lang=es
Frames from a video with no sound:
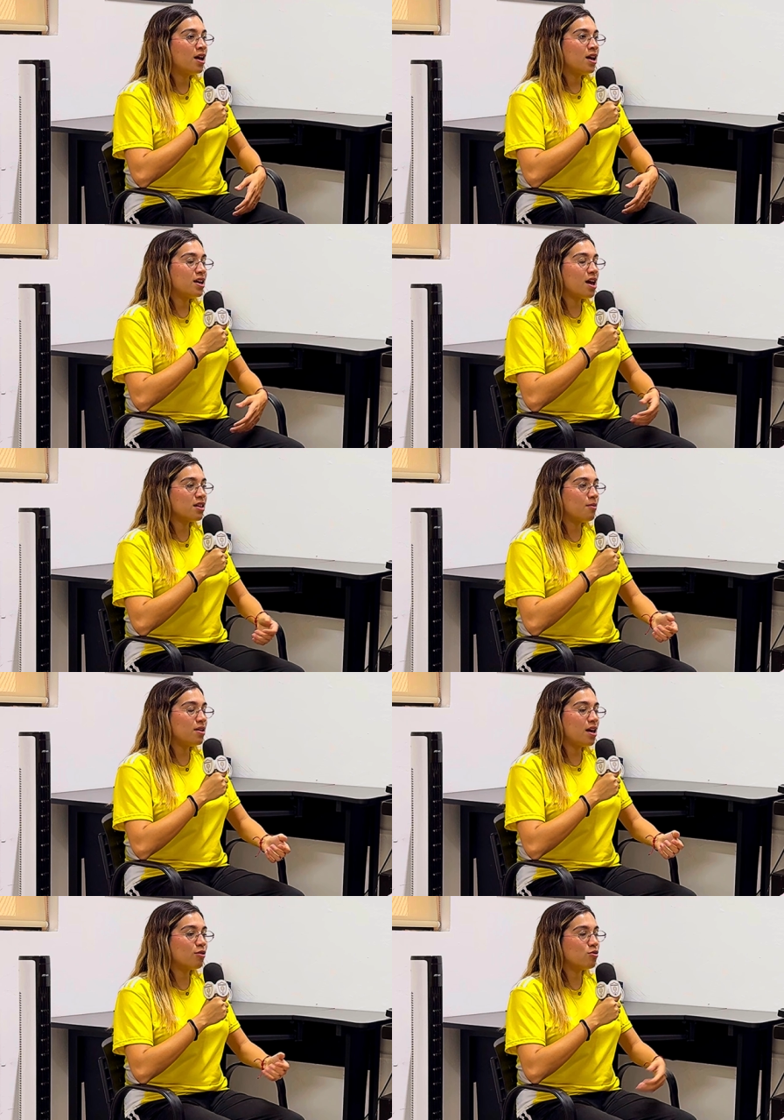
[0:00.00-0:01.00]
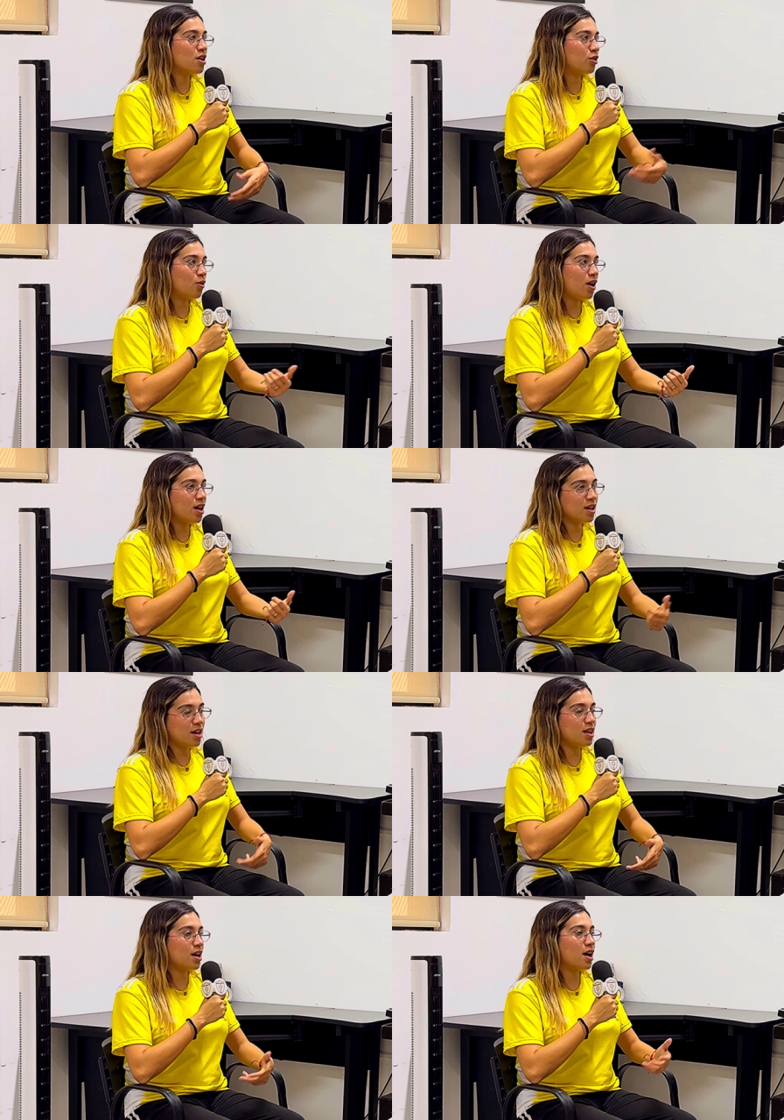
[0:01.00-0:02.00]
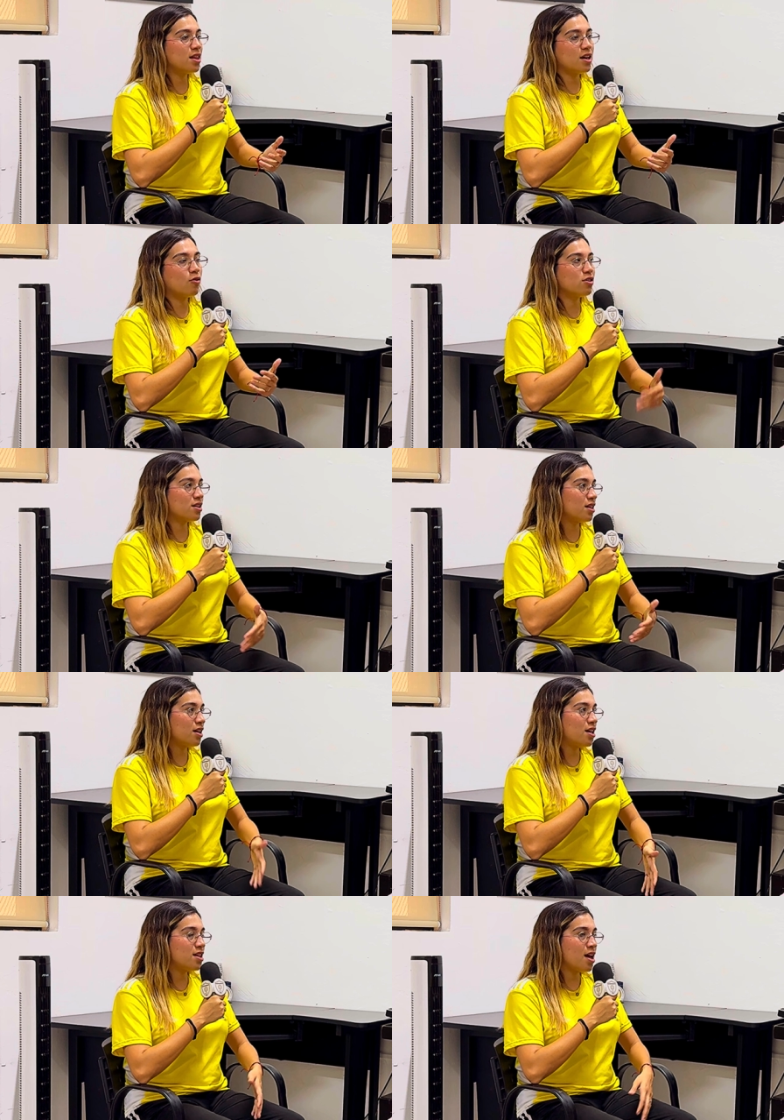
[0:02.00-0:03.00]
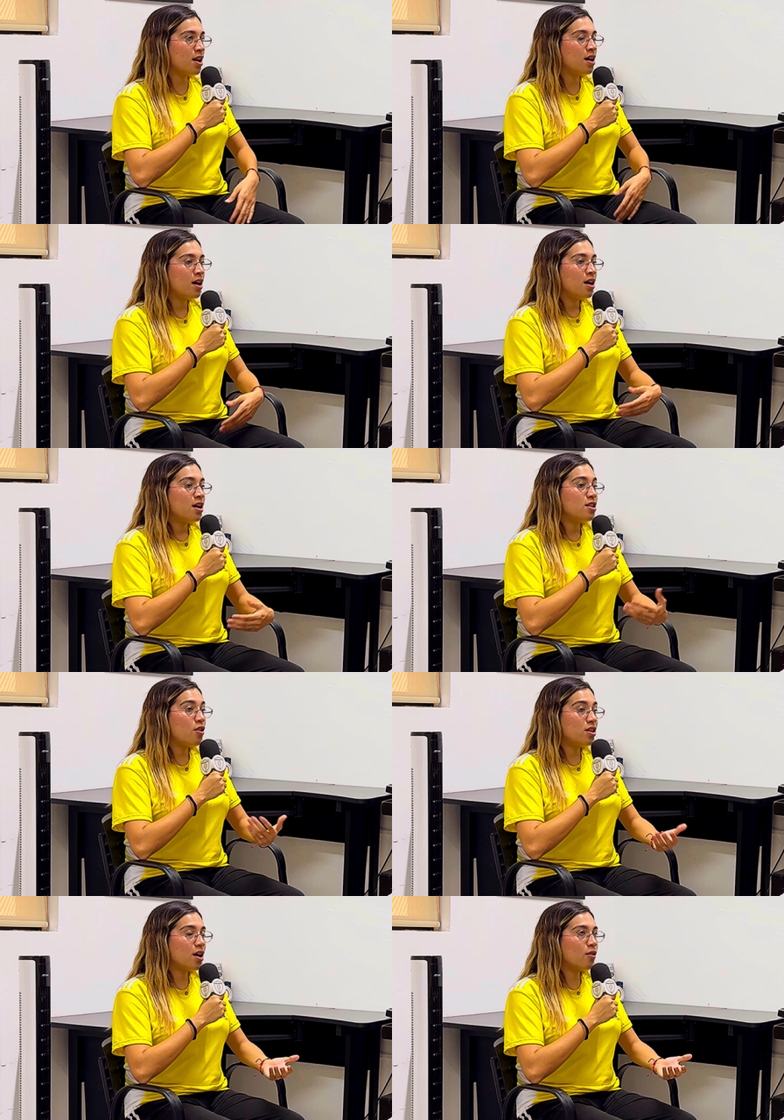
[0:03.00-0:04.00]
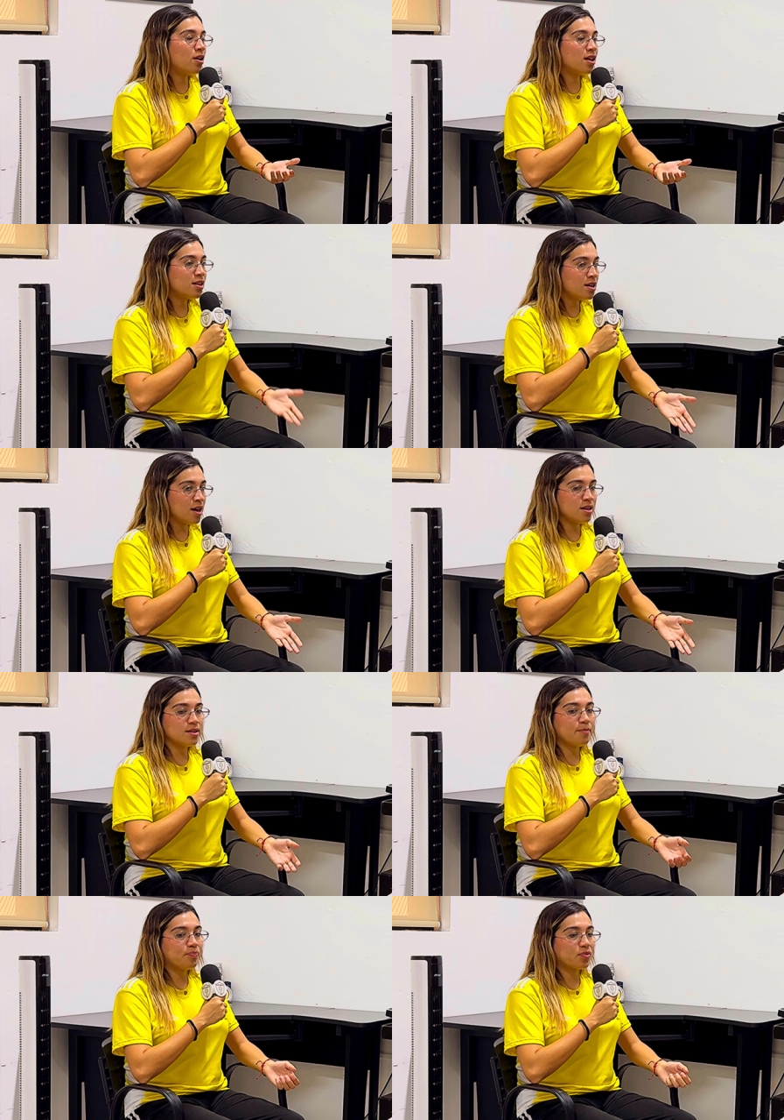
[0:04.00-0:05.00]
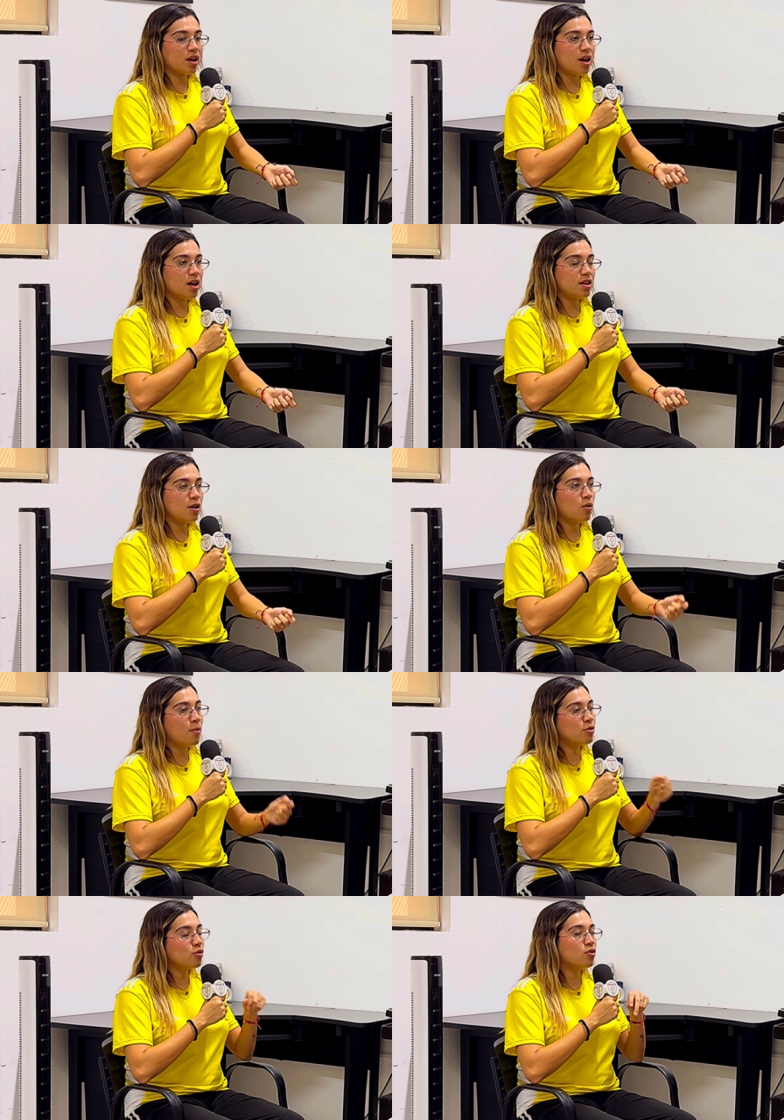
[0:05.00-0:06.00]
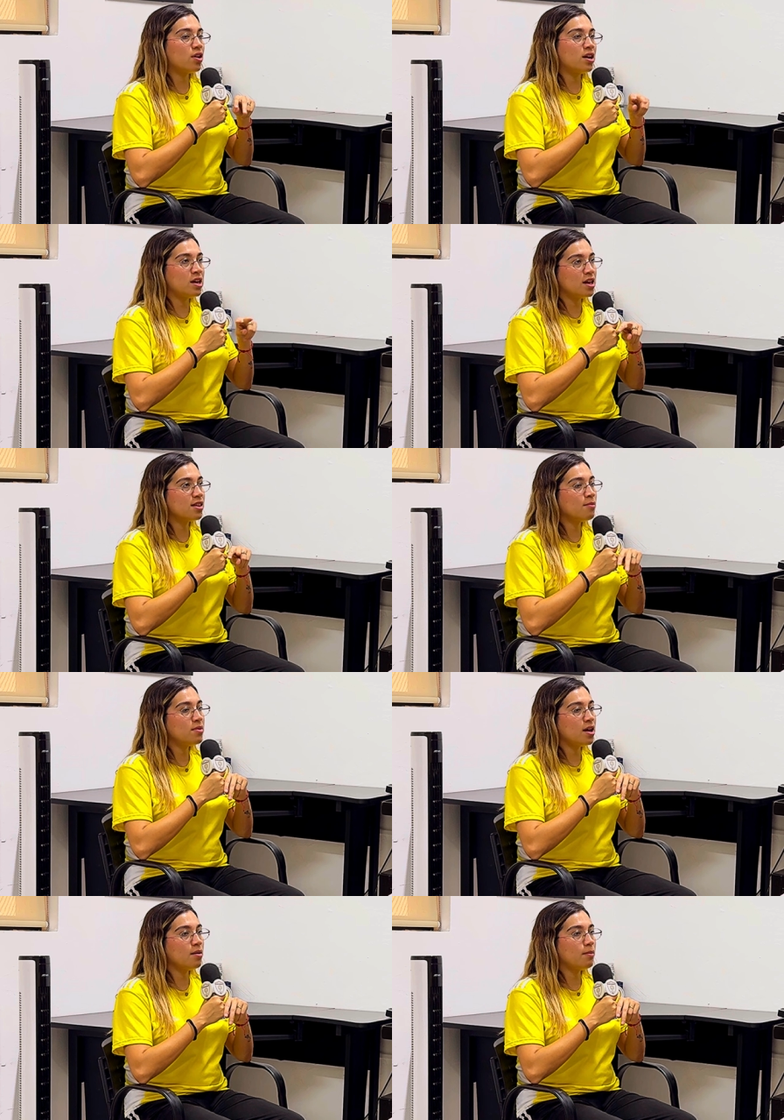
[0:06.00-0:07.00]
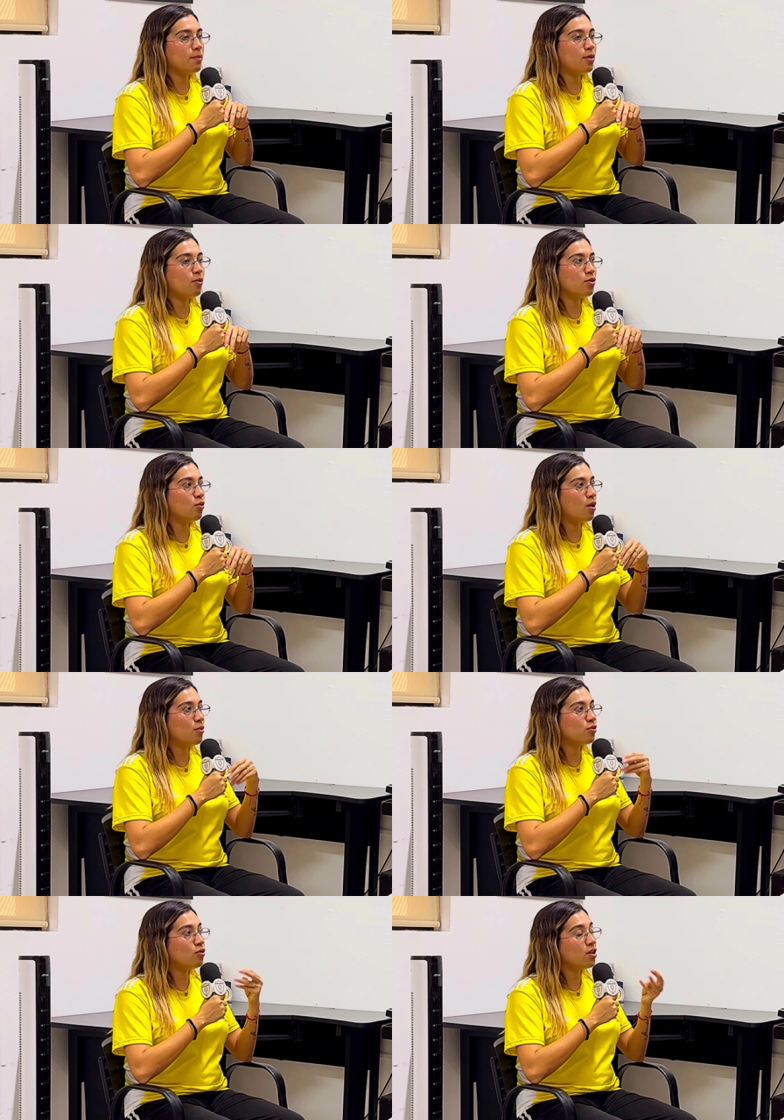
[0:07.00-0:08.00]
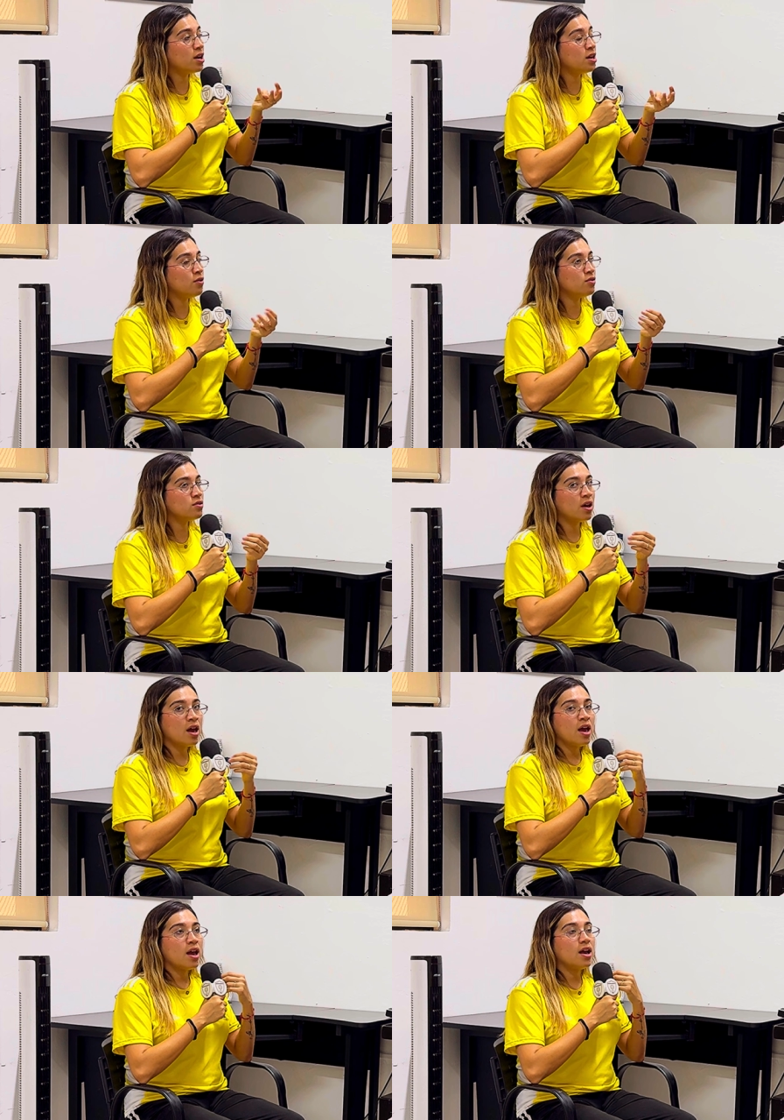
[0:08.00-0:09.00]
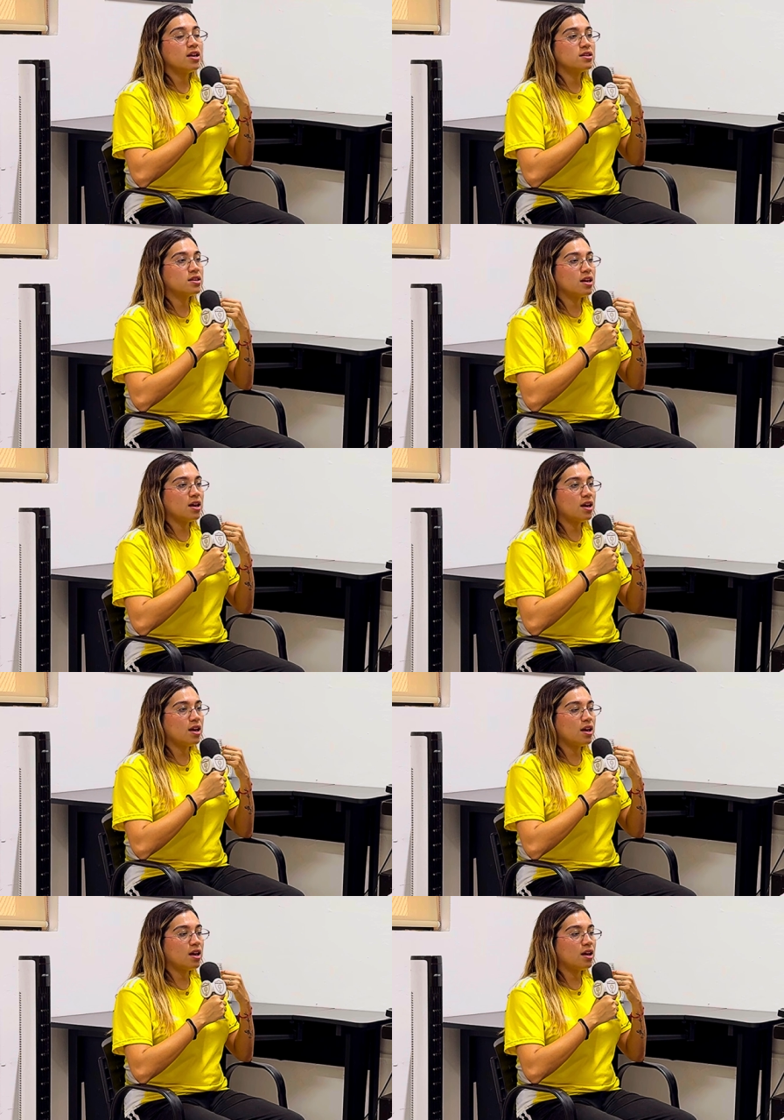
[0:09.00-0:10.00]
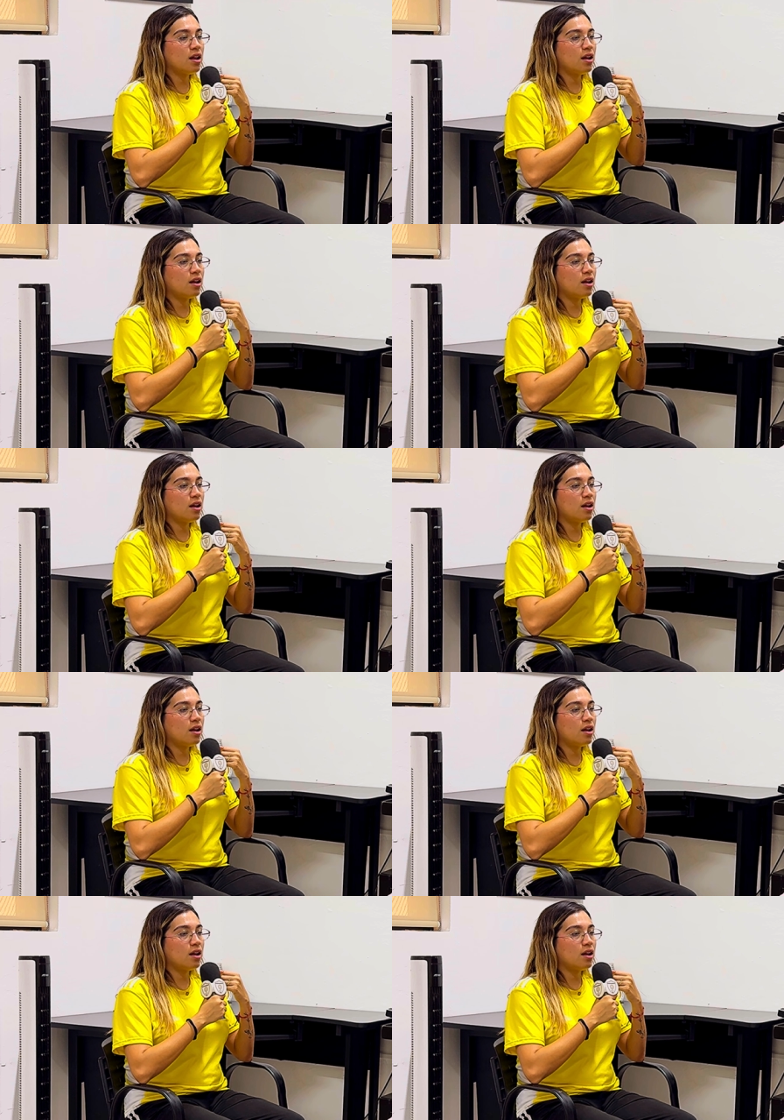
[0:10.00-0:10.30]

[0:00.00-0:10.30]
y, escuchar todas las críticas y cosas que te decían. Y ahorita con las niñas, eh, sí jugamos contra niñas también, pero cuando jugamos contra niños, este